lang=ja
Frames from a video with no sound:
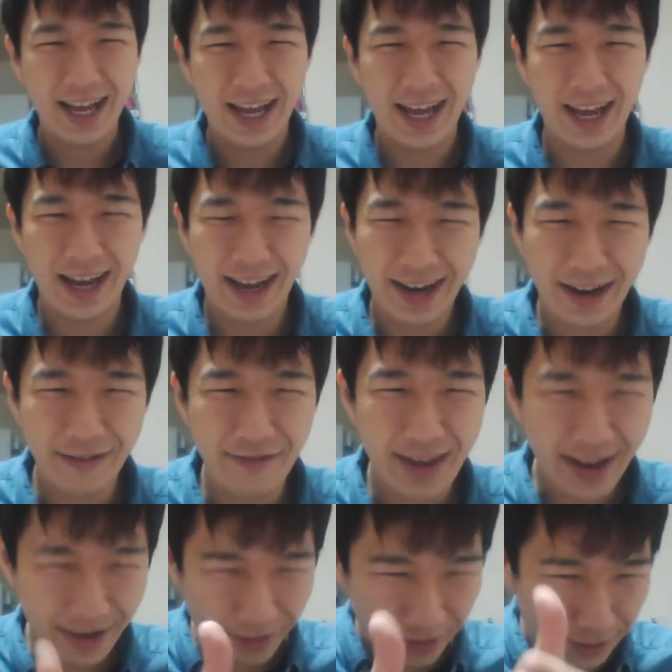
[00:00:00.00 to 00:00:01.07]
えー、Give
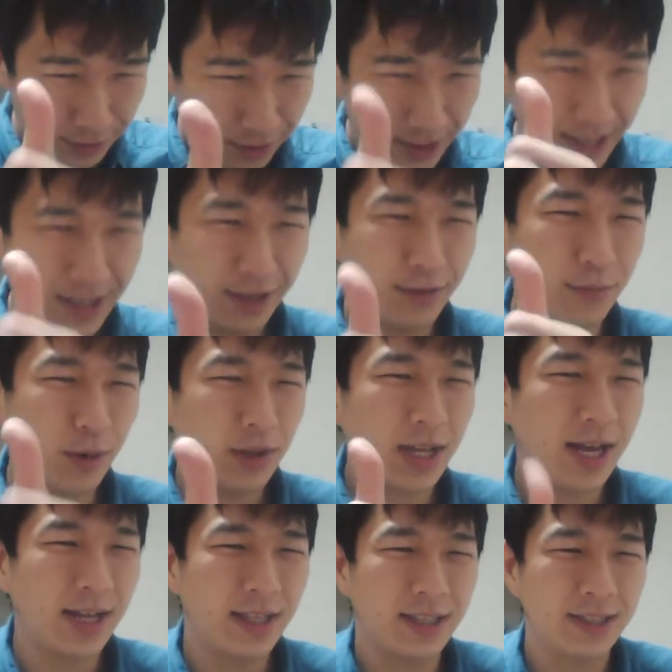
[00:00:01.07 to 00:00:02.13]
me good, good
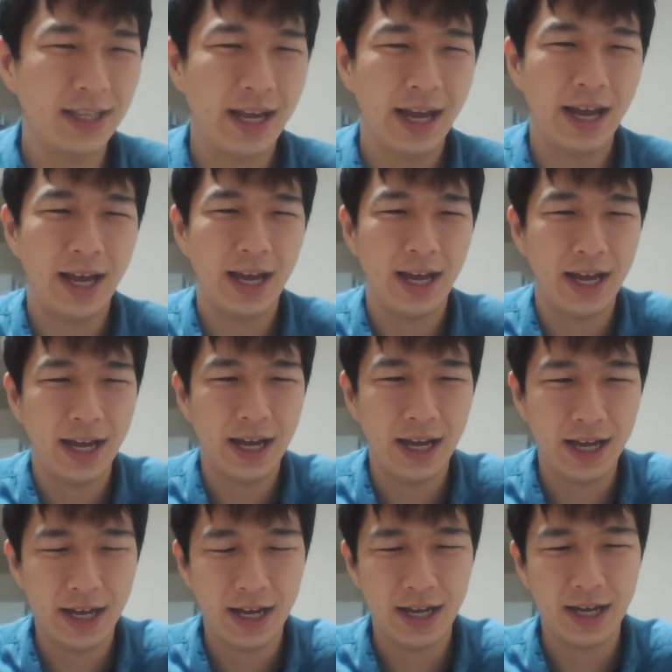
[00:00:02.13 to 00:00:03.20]
ボタン、
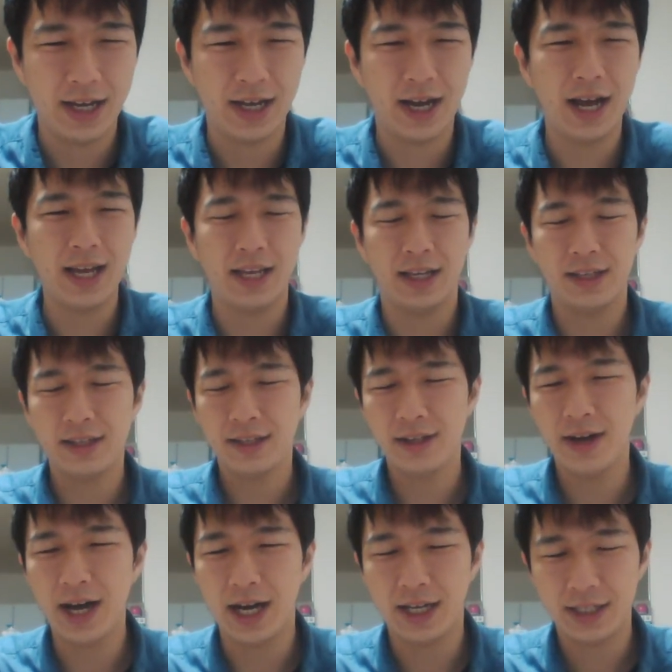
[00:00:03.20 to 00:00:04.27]
えー、はい。
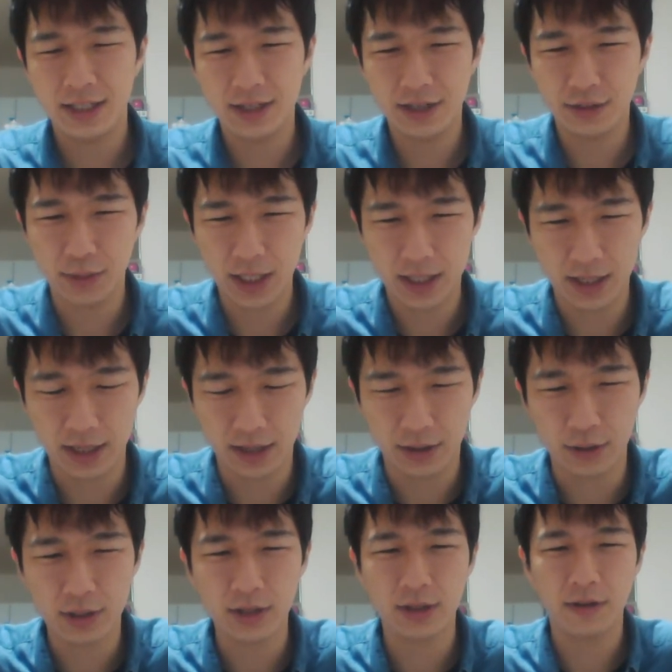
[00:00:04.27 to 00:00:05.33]
では、失礼します。
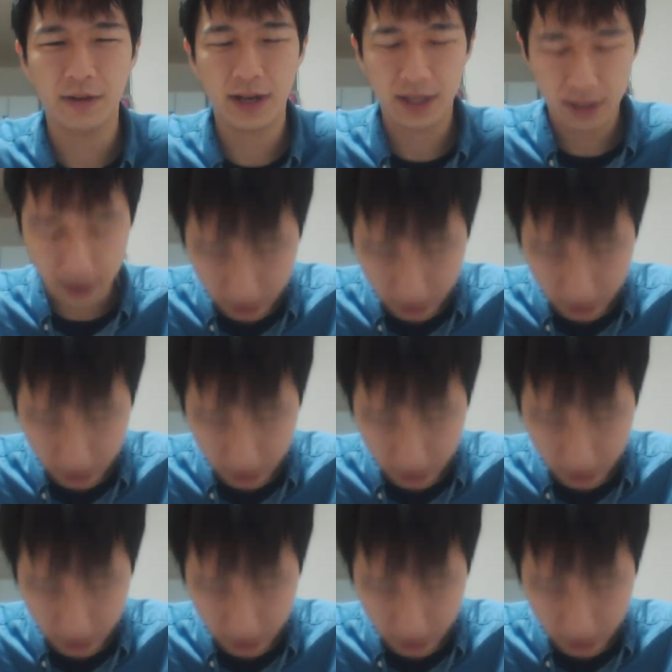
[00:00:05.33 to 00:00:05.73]
ご視聴どうもありがとう